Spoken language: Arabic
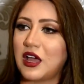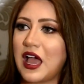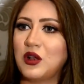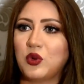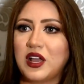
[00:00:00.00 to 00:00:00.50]

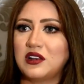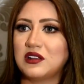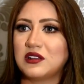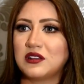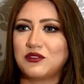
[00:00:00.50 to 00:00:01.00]
ألوان
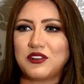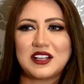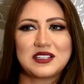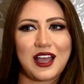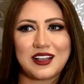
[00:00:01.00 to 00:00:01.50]

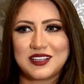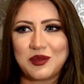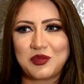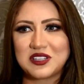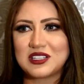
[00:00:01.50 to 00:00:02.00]
فاتحة
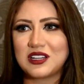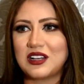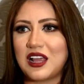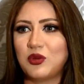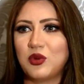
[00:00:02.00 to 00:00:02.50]
تحب كتير
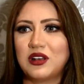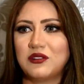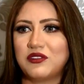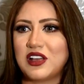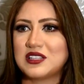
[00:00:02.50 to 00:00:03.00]
الألوان
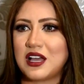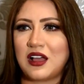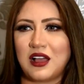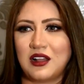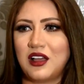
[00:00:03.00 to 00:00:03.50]

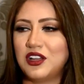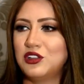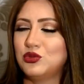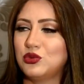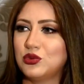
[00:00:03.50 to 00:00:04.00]
الفاتحة
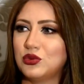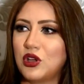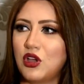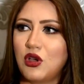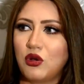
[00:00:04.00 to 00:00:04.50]
ألاحظ
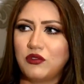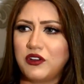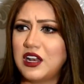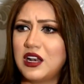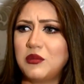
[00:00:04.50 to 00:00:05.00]

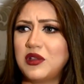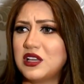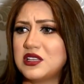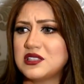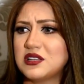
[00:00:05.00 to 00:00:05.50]
وفنانة ما
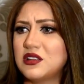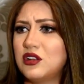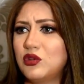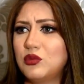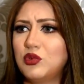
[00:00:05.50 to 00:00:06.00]
عز
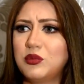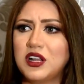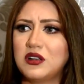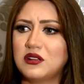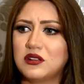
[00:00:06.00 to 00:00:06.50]
الدين
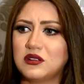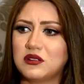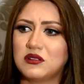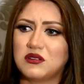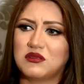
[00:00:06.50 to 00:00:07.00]
عموما
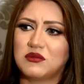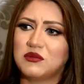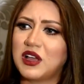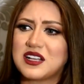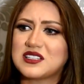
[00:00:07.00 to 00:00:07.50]

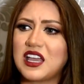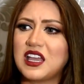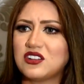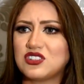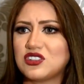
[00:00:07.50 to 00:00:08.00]
ما
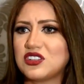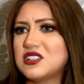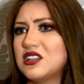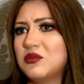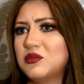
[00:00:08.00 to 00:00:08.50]
كتغيرش
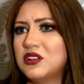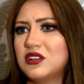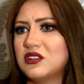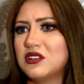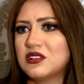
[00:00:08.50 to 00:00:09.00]
كتير
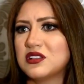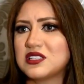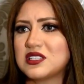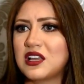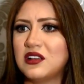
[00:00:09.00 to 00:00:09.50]
من
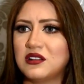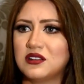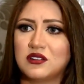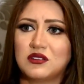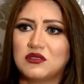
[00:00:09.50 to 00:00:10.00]
ستايل
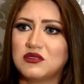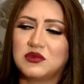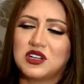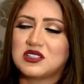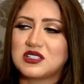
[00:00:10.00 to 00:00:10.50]

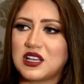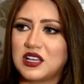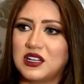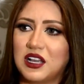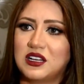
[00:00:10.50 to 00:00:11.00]
من
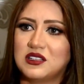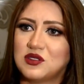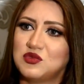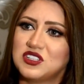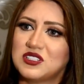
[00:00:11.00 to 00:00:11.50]
ستايل يعني
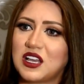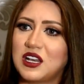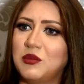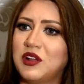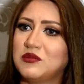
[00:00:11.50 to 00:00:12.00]
تمشي
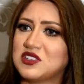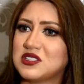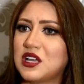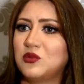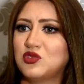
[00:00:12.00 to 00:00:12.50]
تقريبا
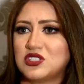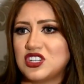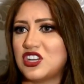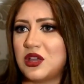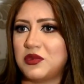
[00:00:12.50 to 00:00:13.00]
بستايل
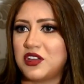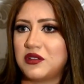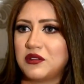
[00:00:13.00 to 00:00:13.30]
متشابه